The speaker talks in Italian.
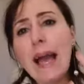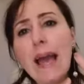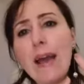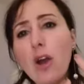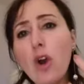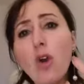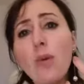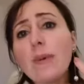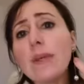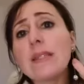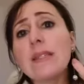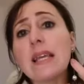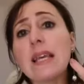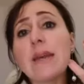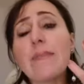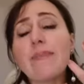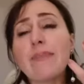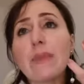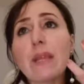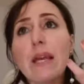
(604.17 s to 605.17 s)
è come
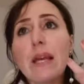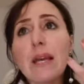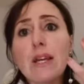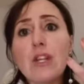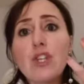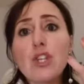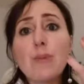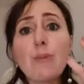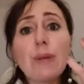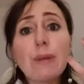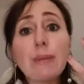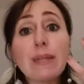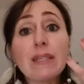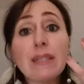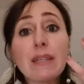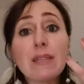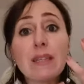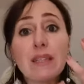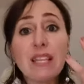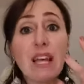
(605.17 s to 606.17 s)
se ci
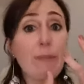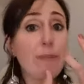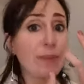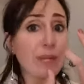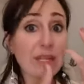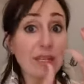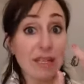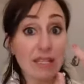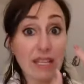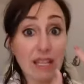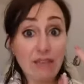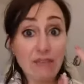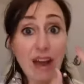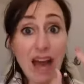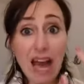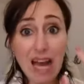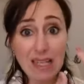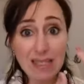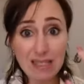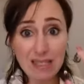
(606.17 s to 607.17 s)
permettesse di aprire dei
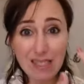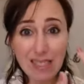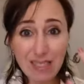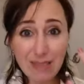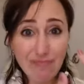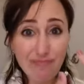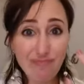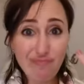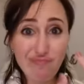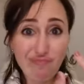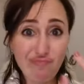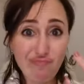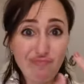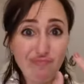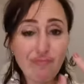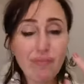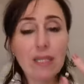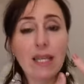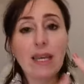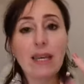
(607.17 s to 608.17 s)
vasi mh,
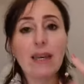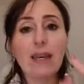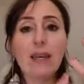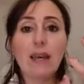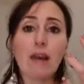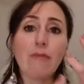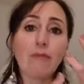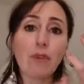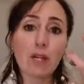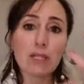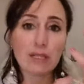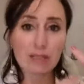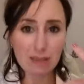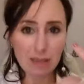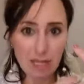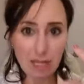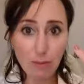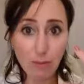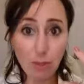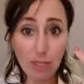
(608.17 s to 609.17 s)
mm, che a volte
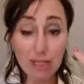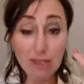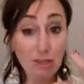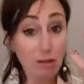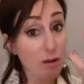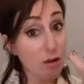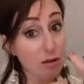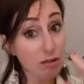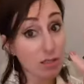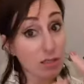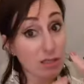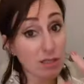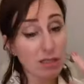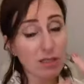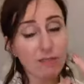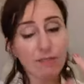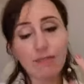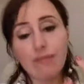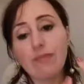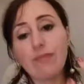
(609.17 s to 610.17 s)
teniamo
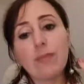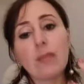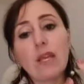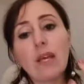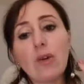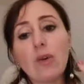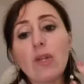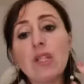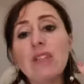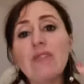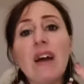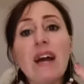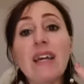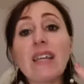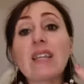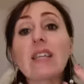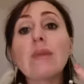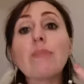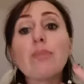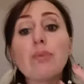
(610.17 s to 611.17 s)
nascosti. Quindi va a
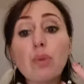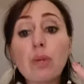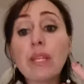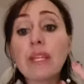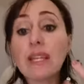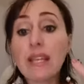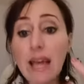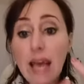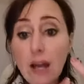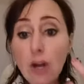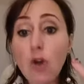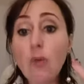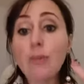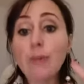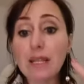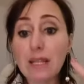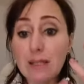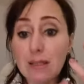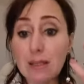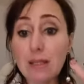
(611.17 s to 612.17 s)
ripulire, ecco
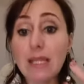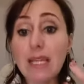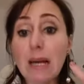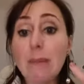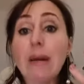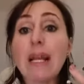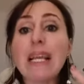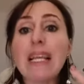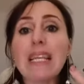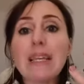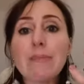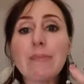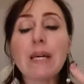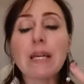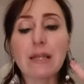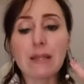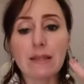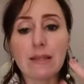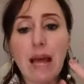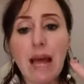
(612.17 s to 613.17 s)
perché si chiama
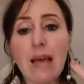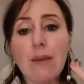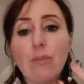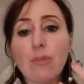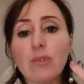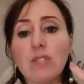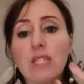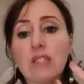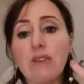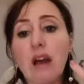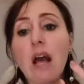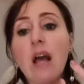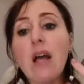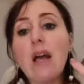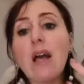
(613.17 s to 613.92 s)
libertà emotiva,